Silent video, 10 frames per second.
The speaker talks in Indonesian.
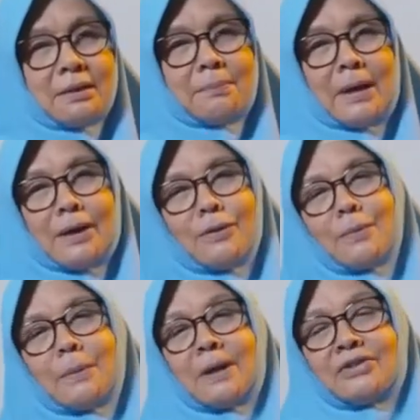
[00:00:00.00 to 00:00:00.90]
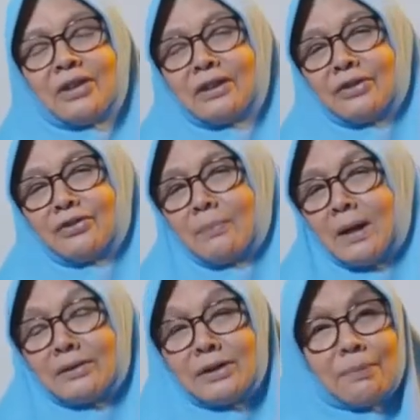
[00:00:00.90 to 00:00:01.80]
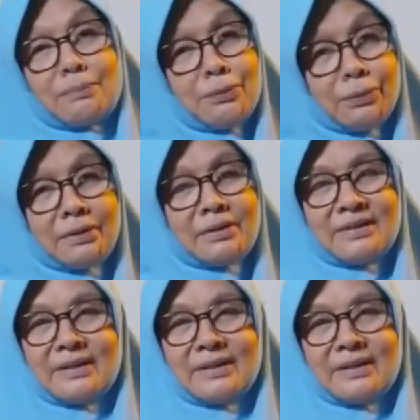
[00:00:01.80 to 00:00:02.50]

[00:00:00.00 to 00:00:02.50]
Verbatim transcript: Baru membaca terjemahnya pun,